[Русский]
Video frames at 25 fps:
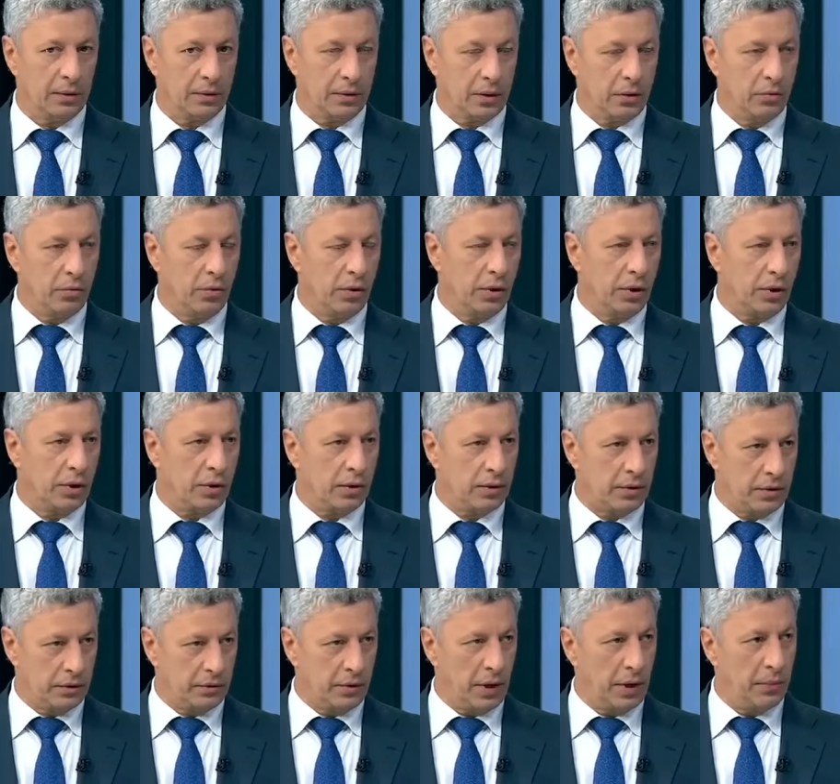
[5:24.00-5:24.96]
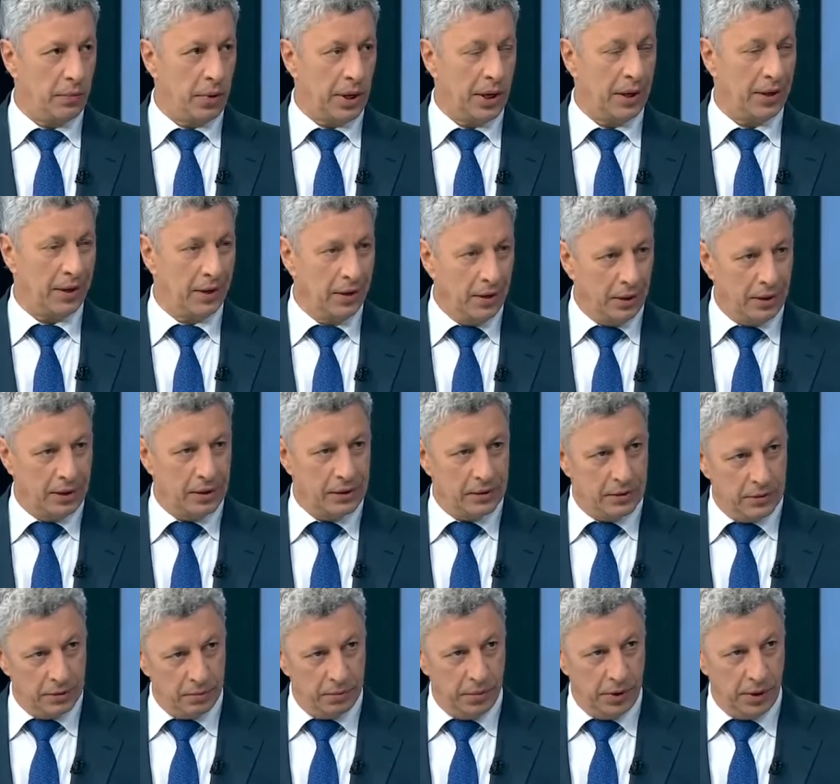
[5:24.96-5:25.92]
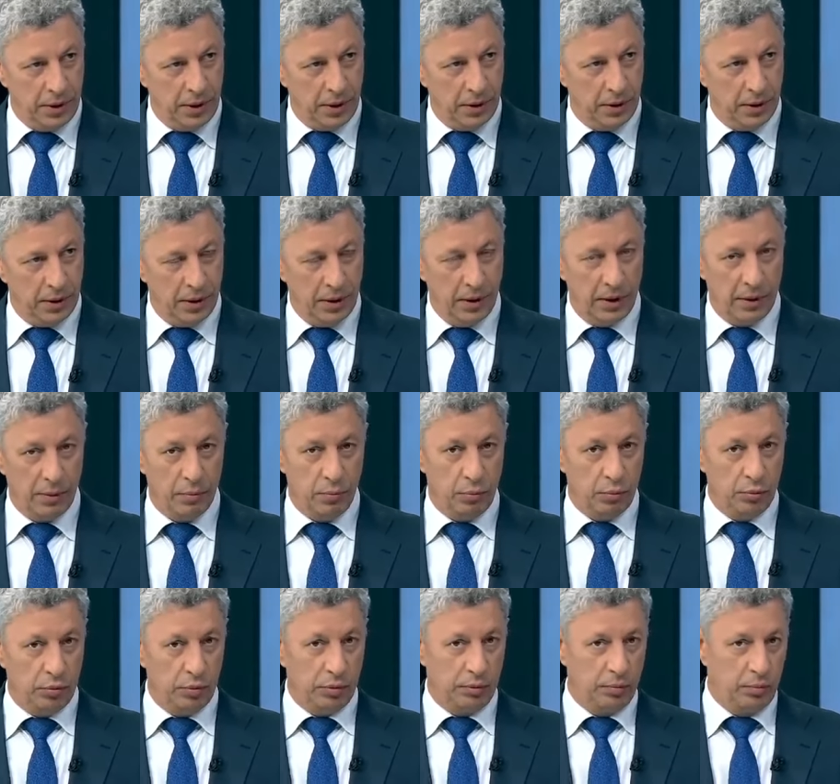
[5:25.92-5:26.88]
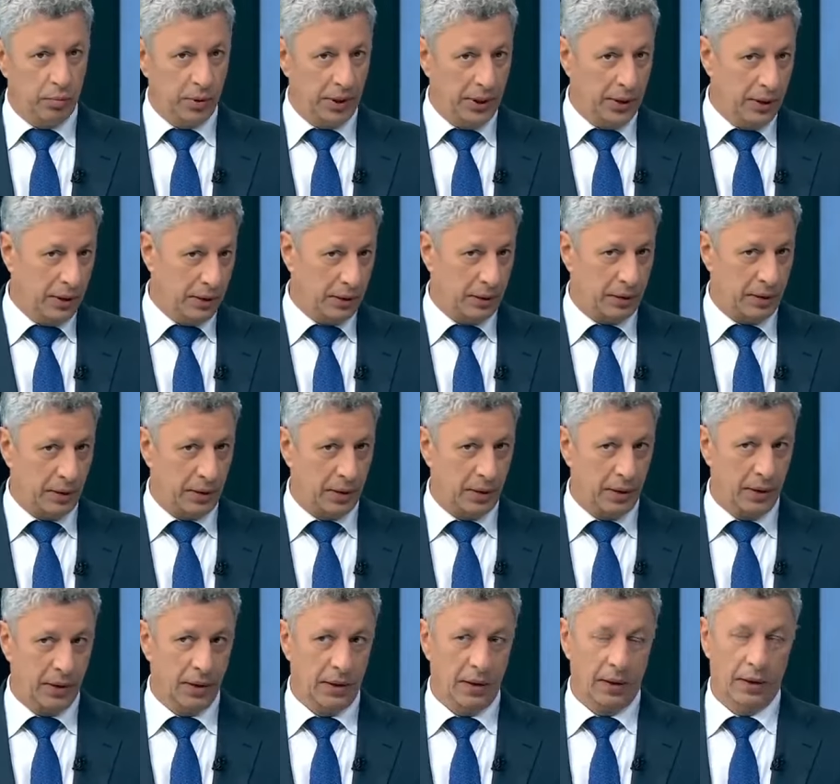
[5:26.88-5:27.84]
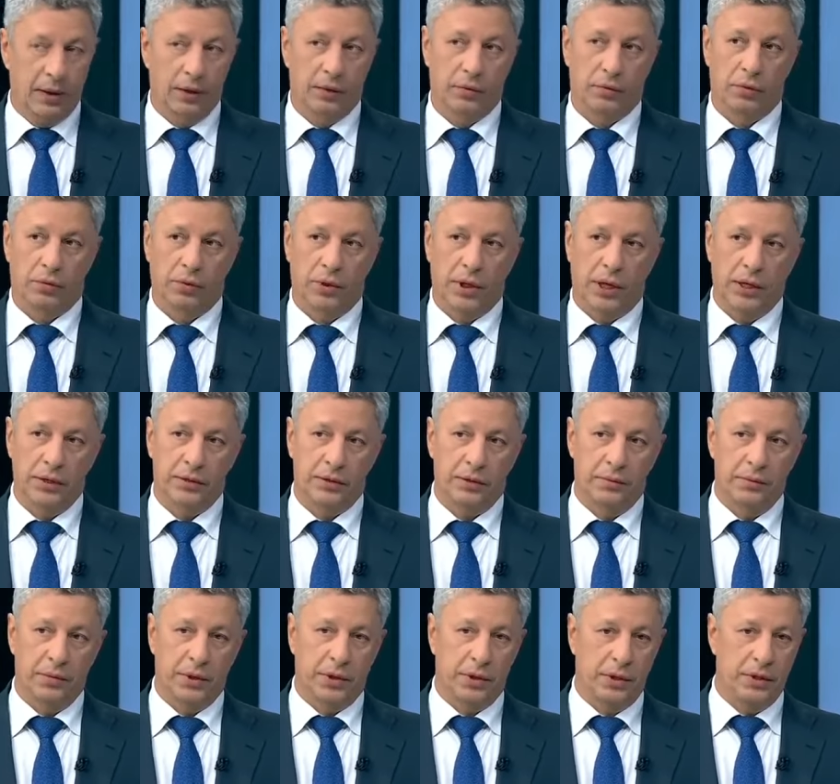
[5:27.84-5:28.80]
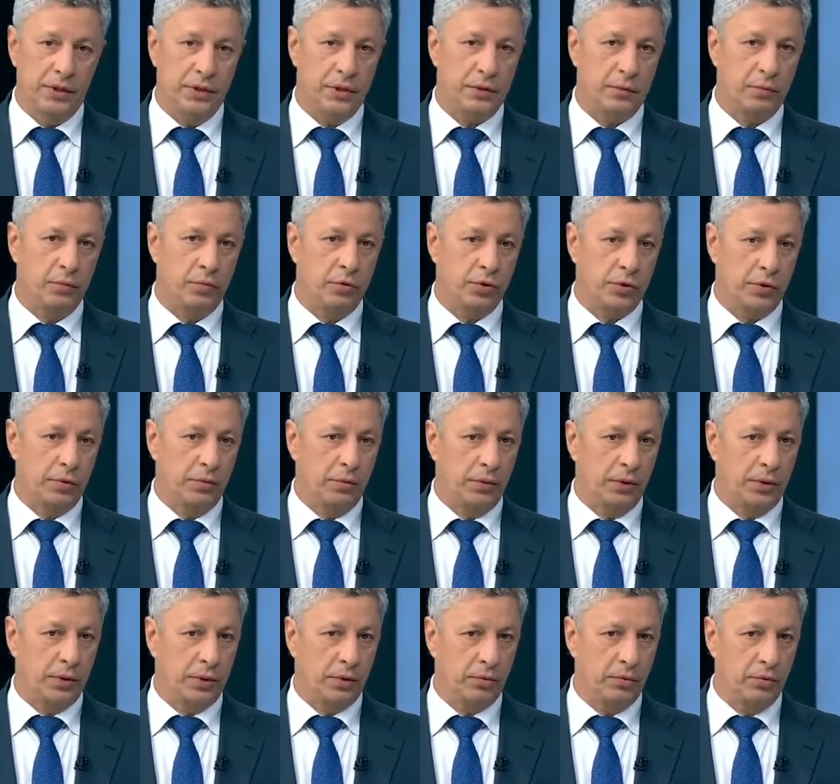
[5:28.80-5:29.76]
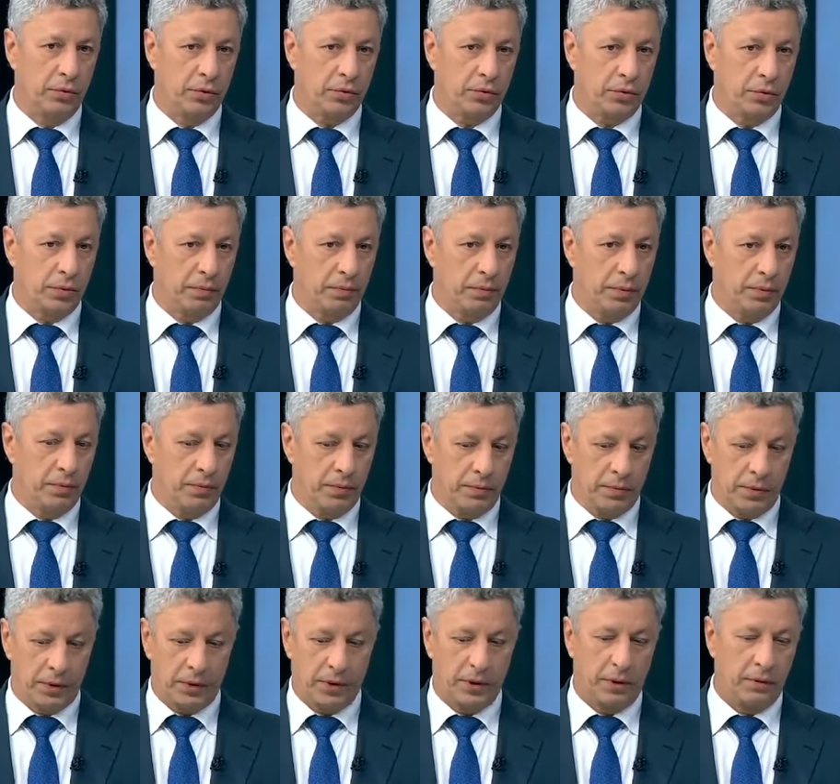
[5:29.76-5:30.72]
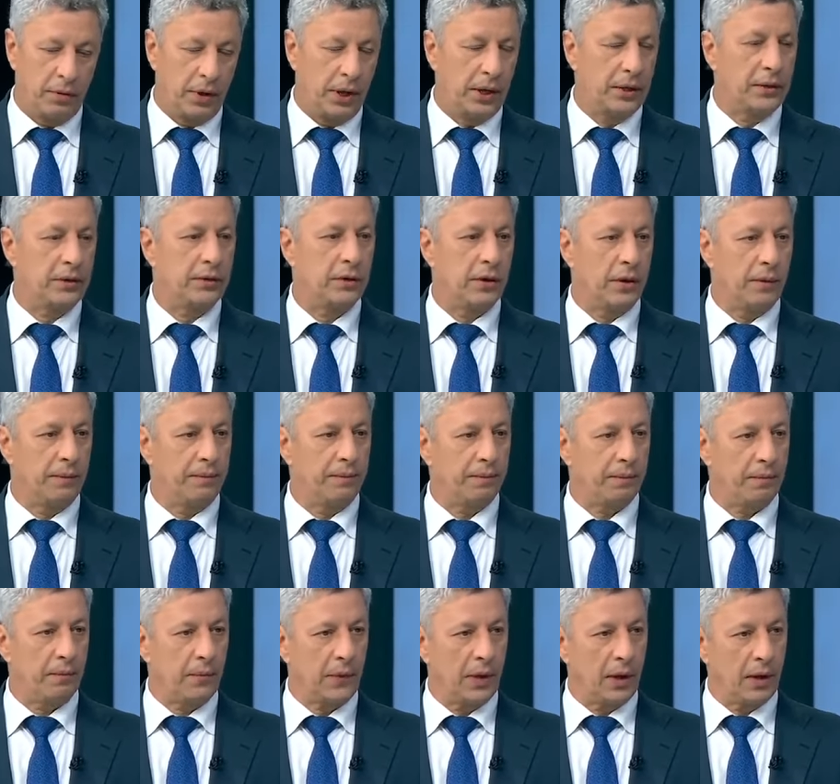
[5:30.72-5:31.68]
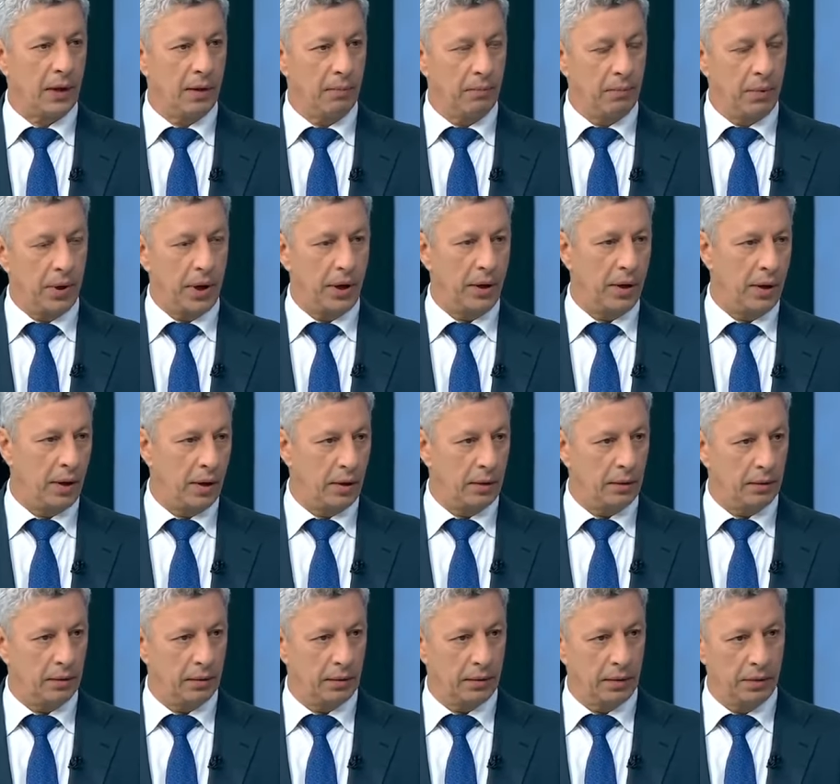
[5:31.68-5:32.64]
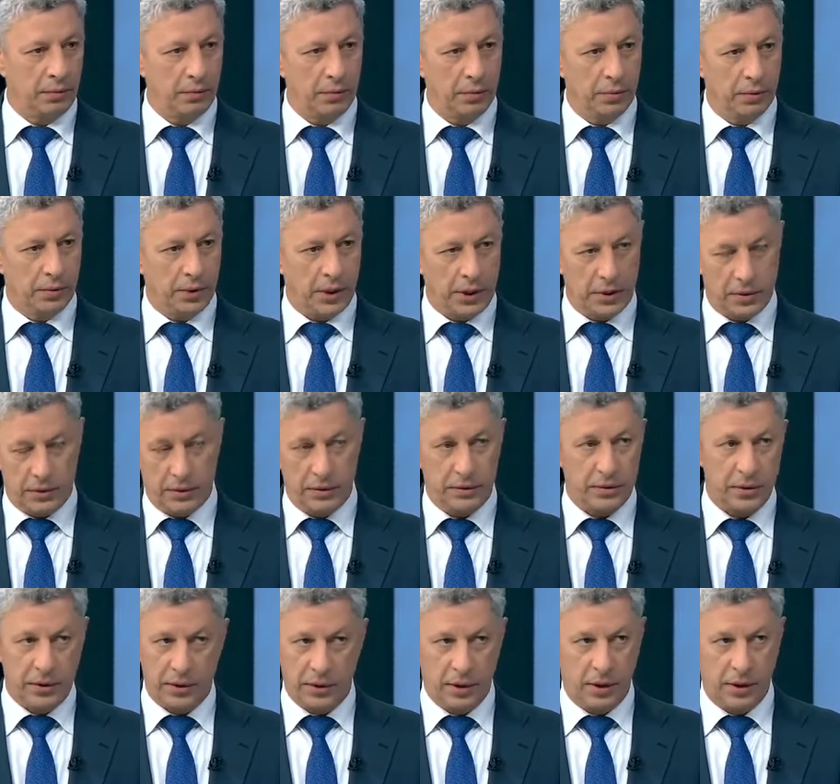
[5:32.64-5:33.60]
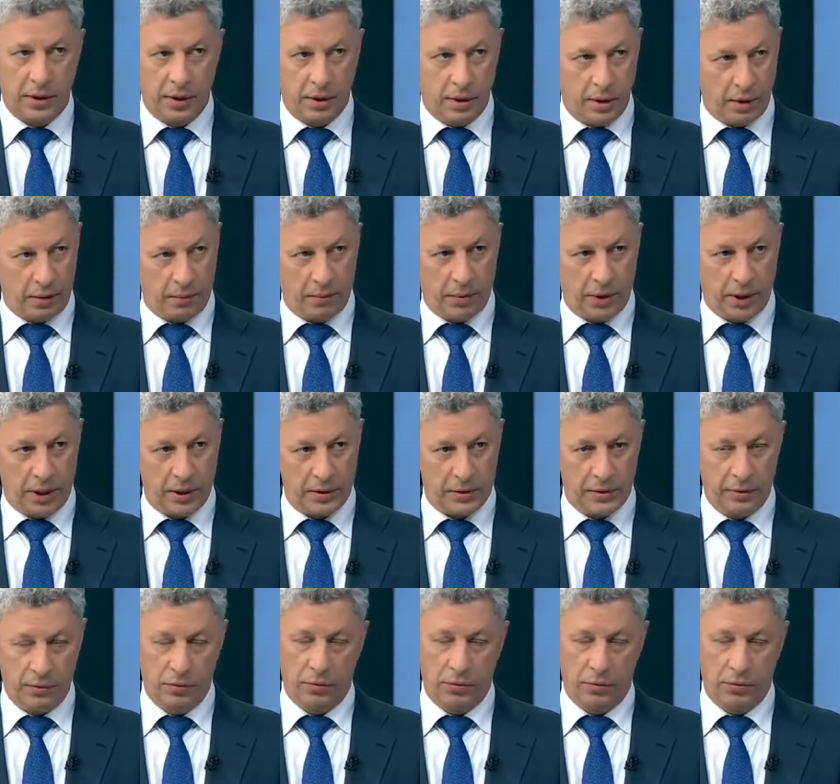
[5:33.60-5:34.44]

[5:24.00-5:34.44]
закона, так называемого, о рынке земли будут приняты – то дальше механизм может быть такой, что э, открывается компания, транснациональная корпорация в